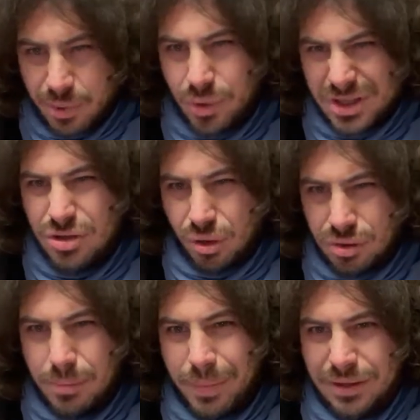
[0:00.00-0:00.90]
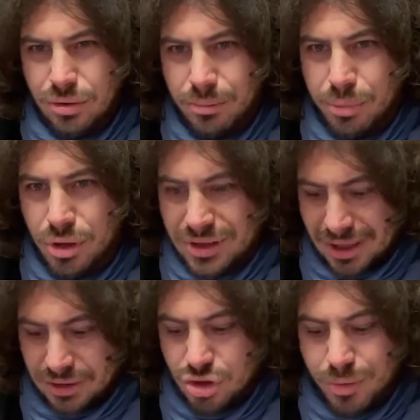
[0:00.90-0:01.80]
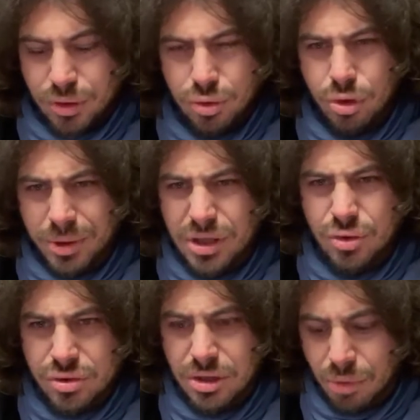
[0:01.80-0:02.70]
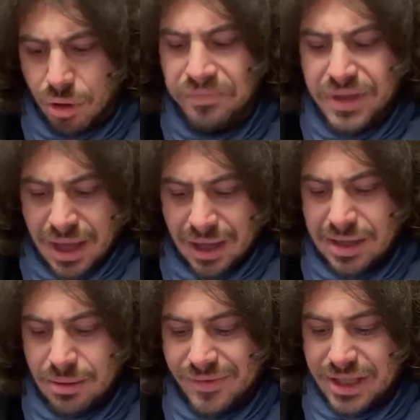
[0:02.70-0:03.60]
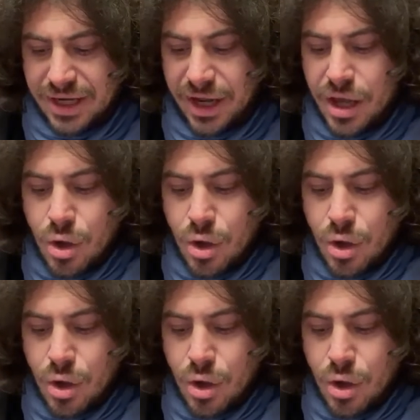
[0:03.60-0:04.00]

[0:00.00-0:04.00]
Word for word: Questo ha un impatto importante, soprattutto per il news. Boh, andiamo a vedere.